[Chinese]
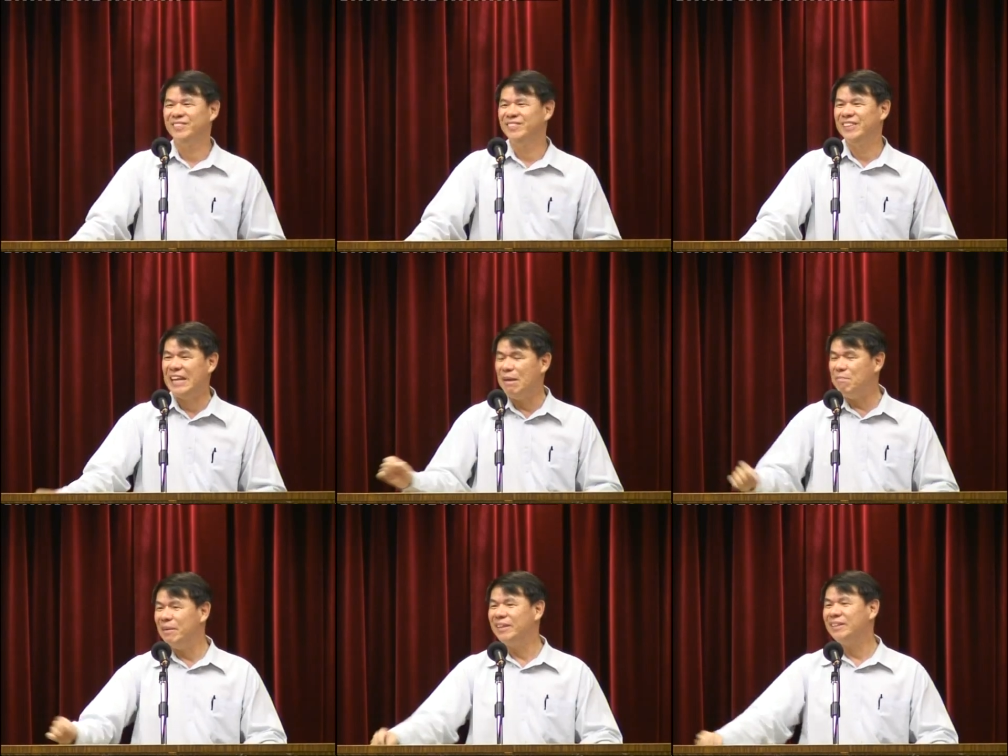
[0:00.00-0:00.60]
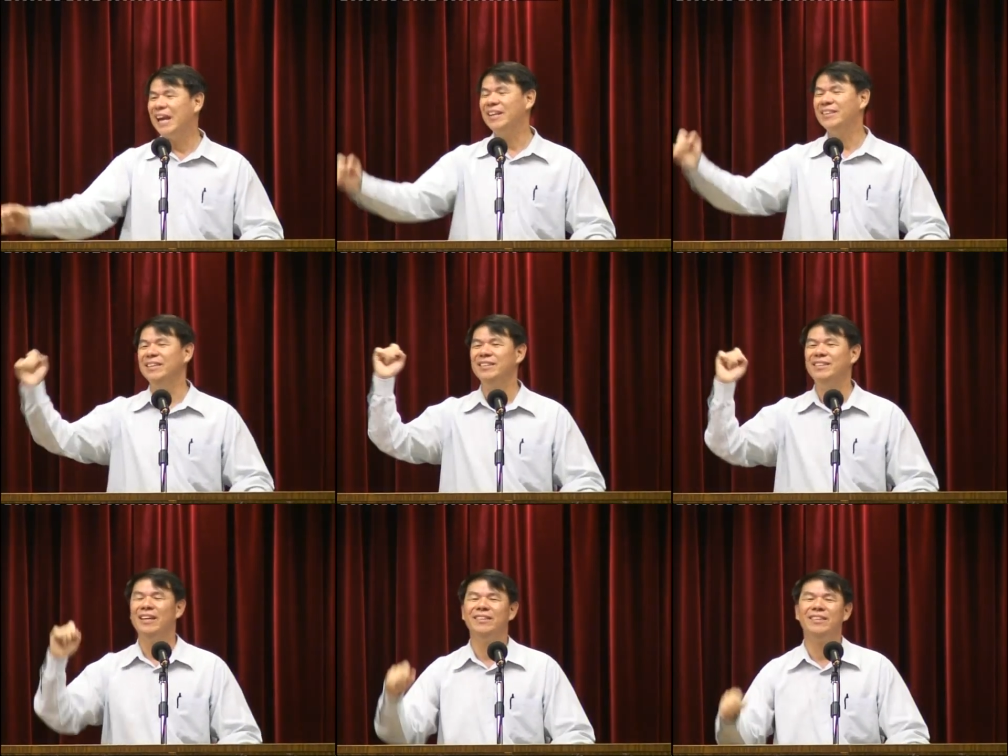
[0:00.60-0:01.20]
连名带
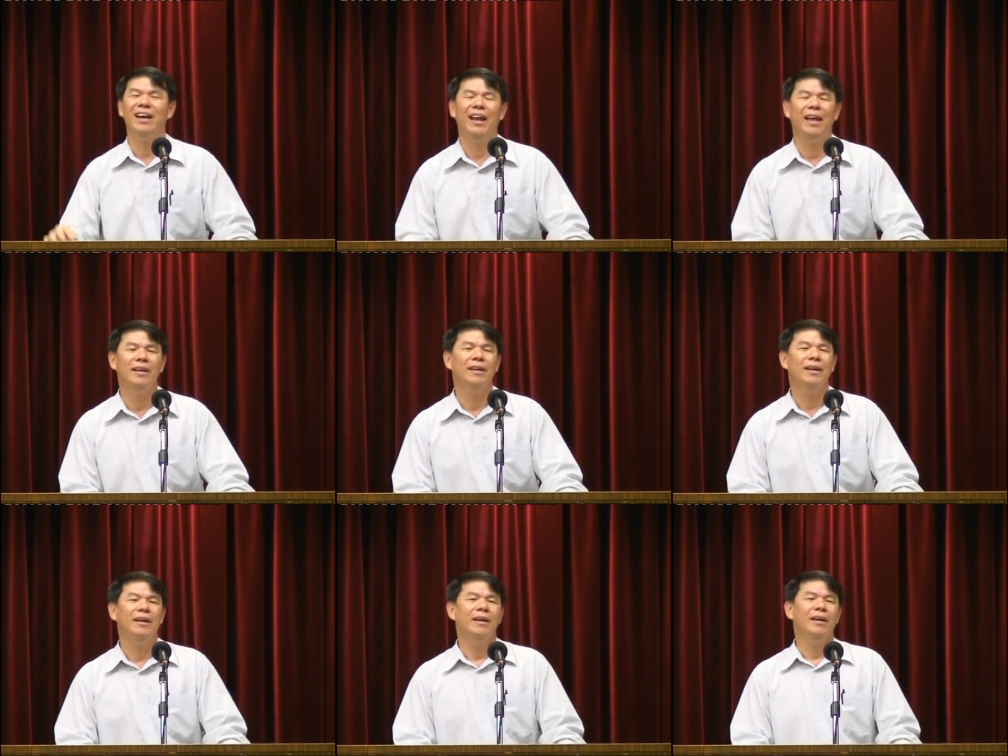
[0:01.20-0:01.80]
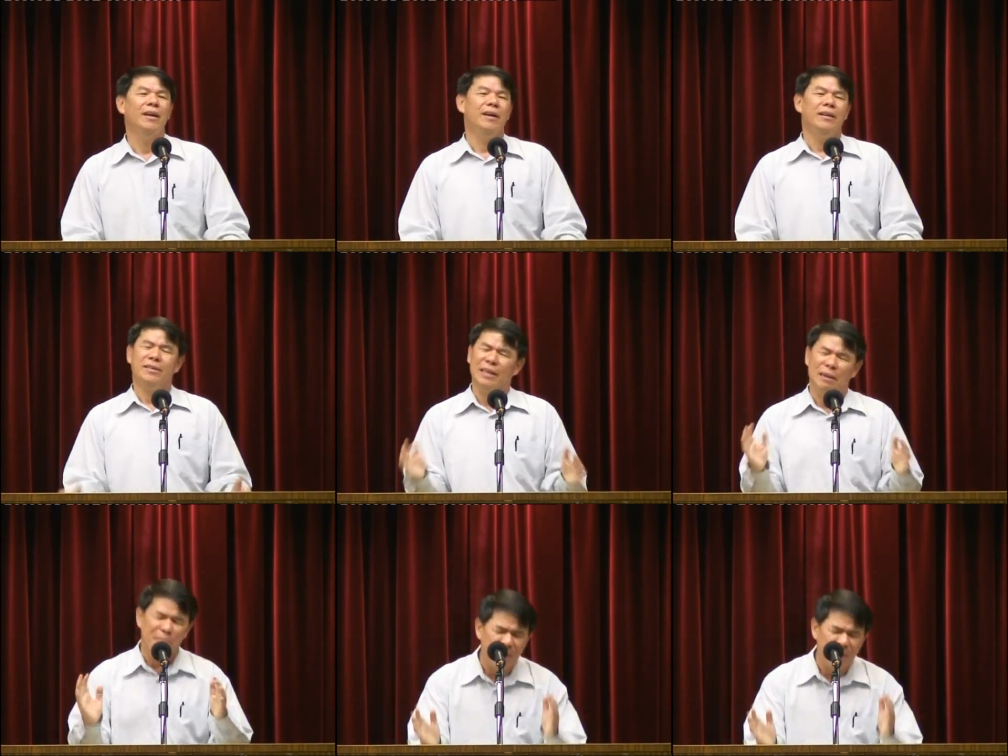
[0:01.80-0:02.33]
姓写下来，怎